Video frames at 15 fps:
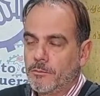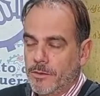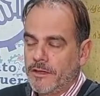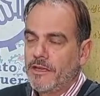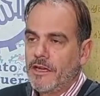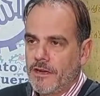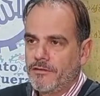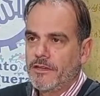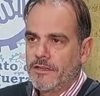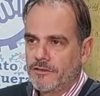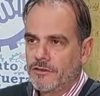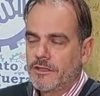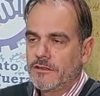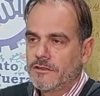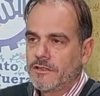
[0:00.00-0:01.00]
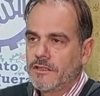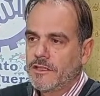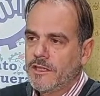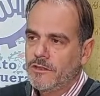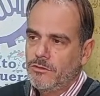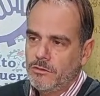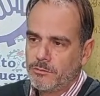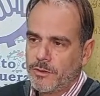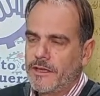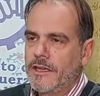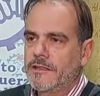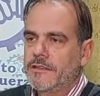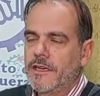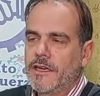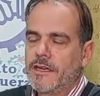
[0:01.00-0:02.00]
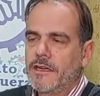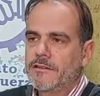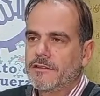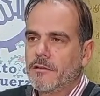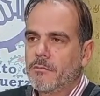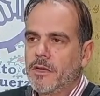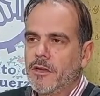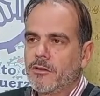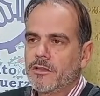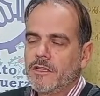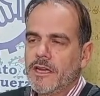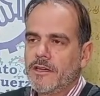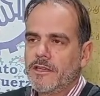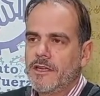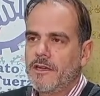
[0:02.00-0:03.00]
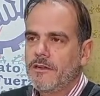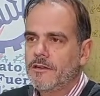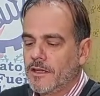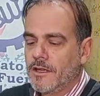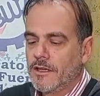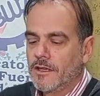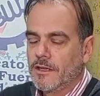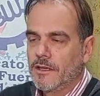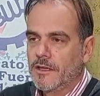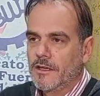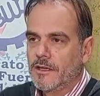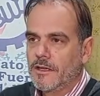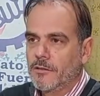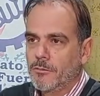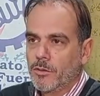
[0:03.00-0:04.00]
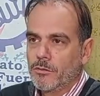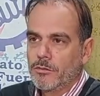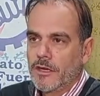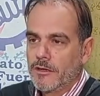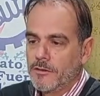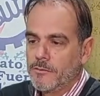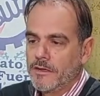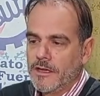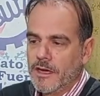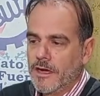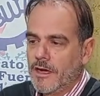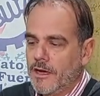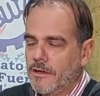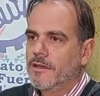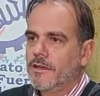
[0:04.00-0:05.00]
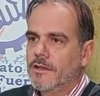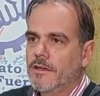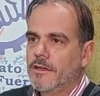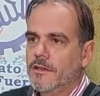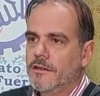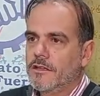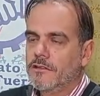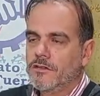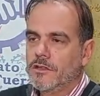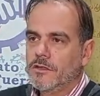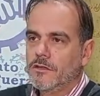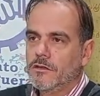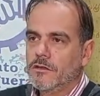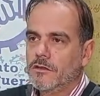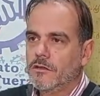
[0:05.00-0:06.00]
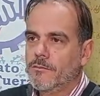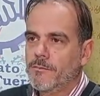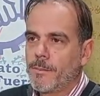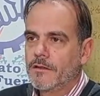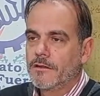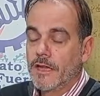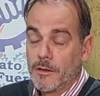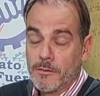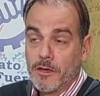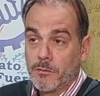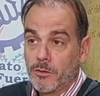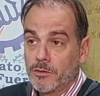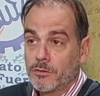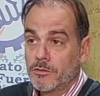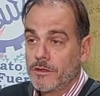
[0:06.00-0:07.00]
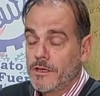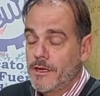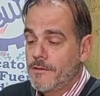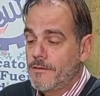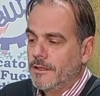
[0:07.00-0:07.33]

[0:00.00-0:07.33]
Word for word: Pedí la afiliación al sindicato, esperé hasta la asamblea ordinaria, que, por unanimidad eh, decidió darme la oportunidad.